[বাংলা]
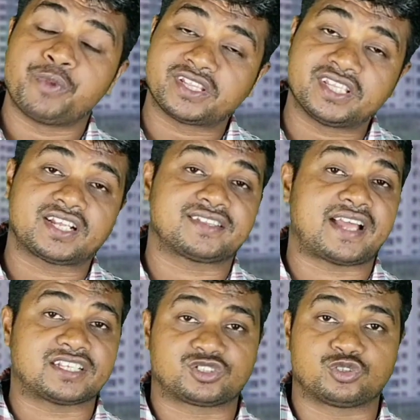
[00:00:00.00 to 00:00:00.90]
ব্যক্তির কাছে
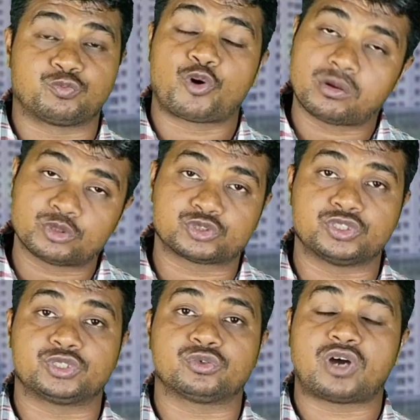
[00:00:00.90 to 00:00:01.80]
আসতো পরামর্শ
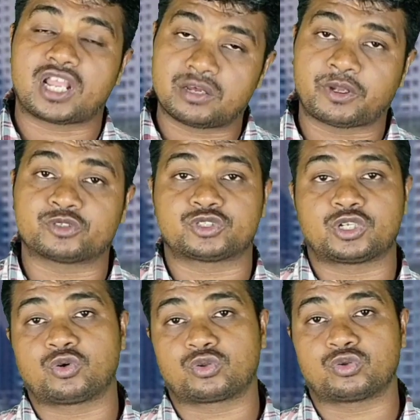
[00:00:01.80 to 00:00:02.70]
নিত আলাপ
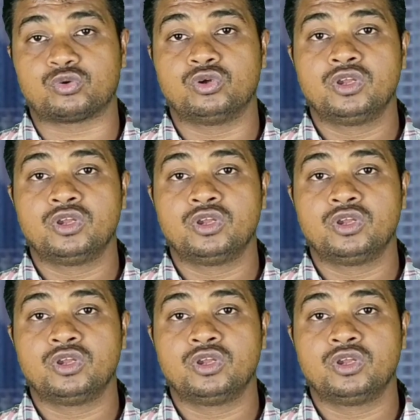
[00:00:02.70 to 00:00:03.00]
আলোচনা করত